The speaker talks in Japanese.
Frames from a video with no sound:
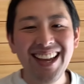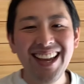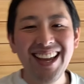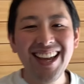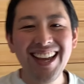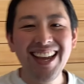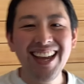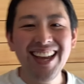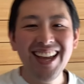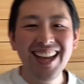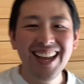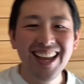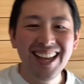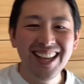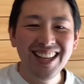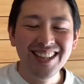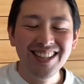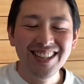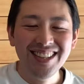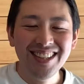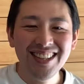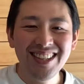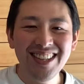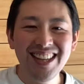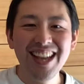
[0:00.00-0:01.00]

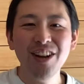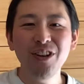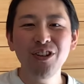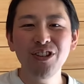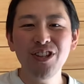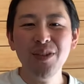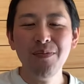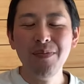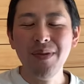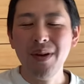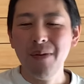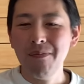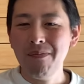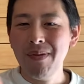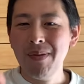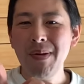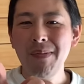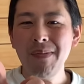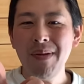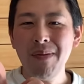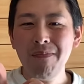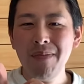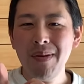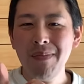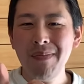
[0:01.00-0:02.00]
えー、で、50秒、
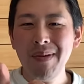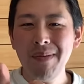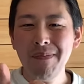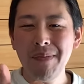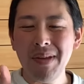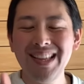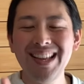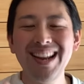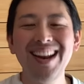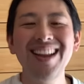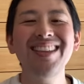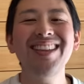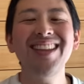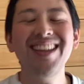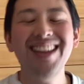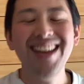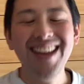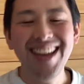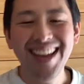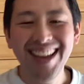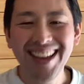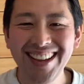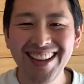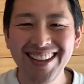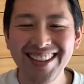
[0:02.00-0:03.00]
ピピピピピピってなって
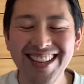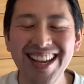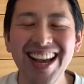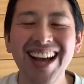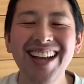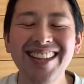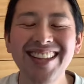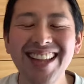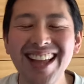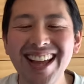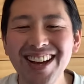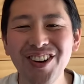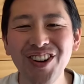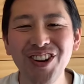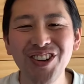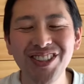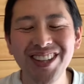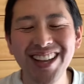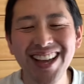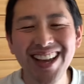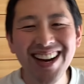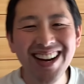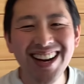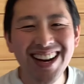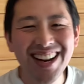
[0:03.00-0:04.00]
ね、じゃあ何個
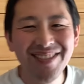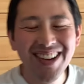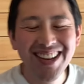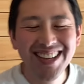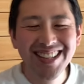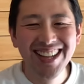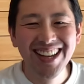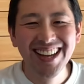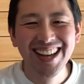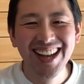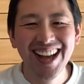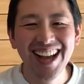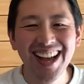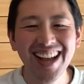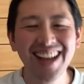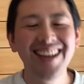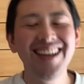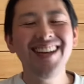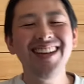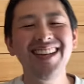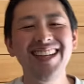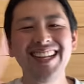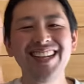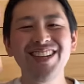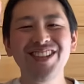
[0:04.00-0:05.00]
答えられましたか
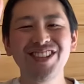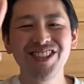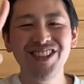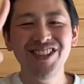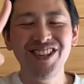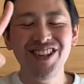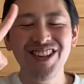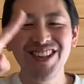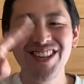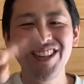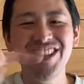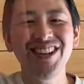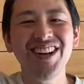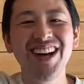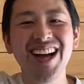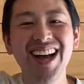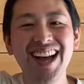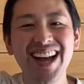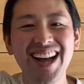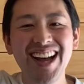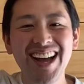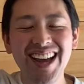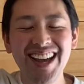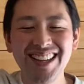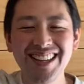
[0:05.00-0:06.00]
?1 個という人、
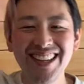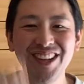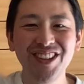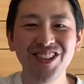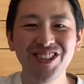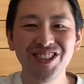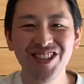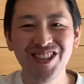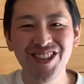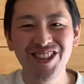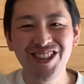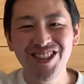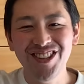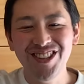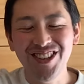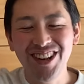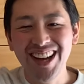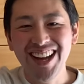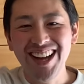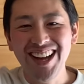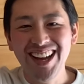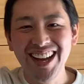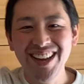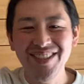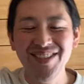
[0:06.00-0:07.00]
はい、2個という人、
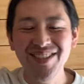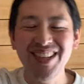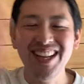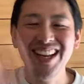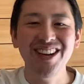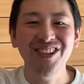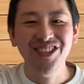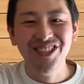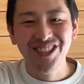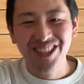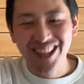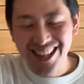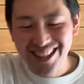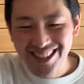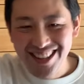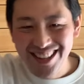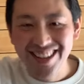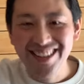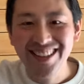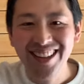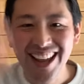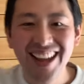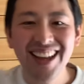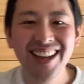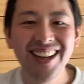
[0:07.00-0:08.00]
はい、みたいなことやってっ
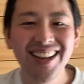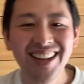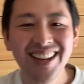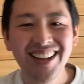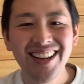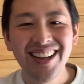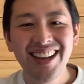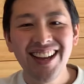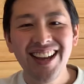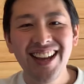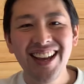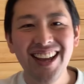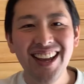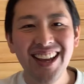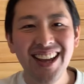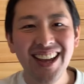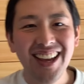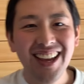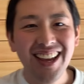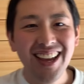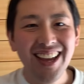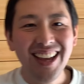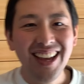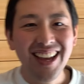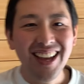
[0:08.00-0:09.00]
て、
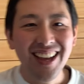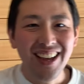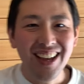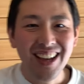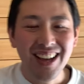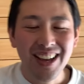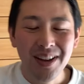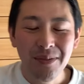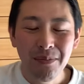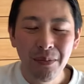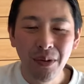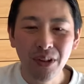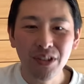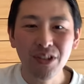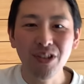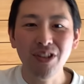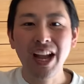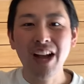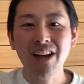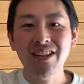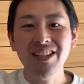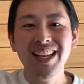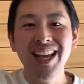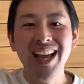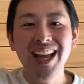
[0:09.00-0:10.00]
えー、もっと
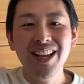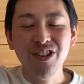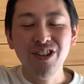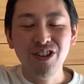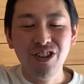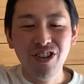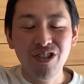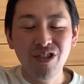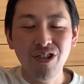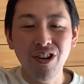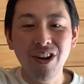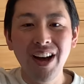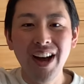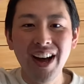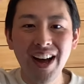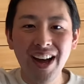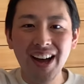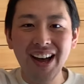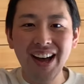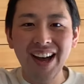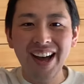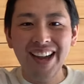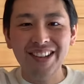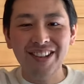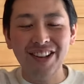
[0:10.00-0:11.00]
たくさんという人、
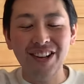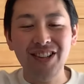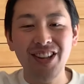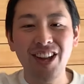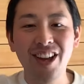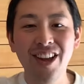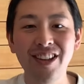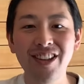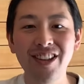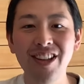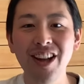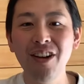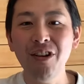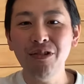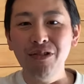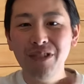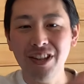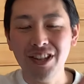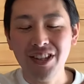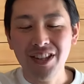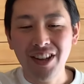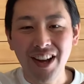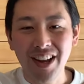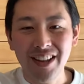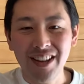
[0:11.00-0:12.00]
はいとか言って、え、何個で
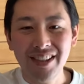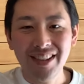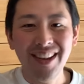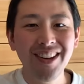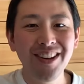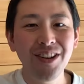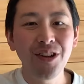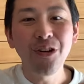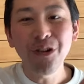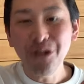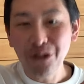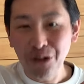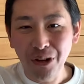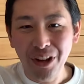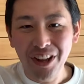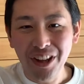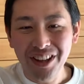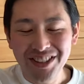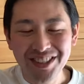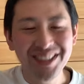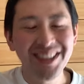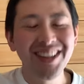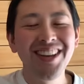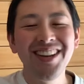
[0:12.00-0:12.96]
すかって ?5 個です。